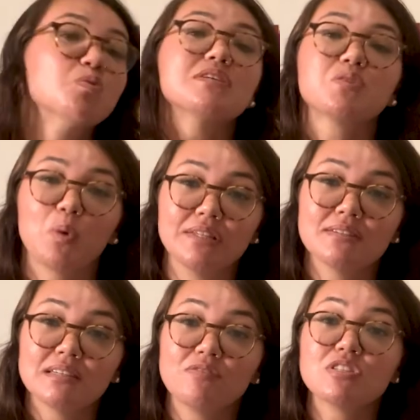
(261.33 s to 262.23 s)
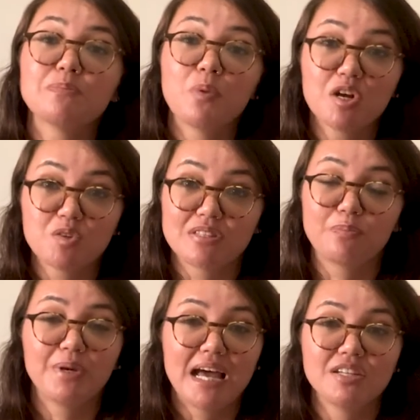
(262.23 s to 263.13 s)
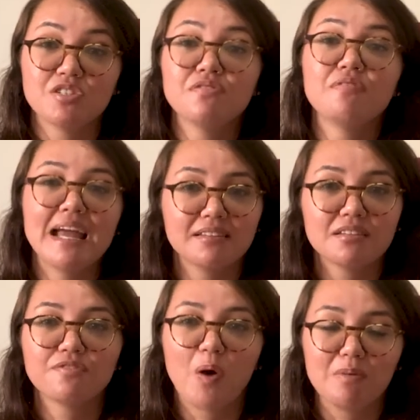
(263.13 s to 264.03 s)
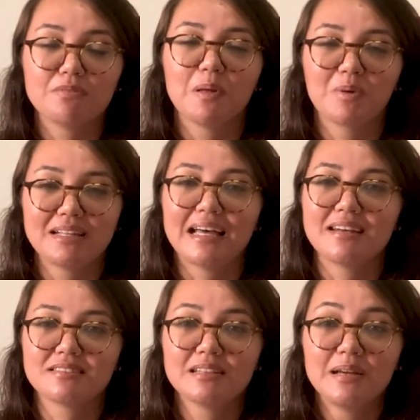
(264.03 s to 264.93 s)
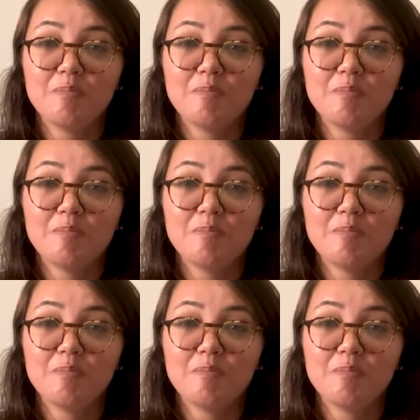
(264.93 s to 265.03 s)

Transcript: duas coisas e você pode nos apoiar de diversas formas pelo Catarse.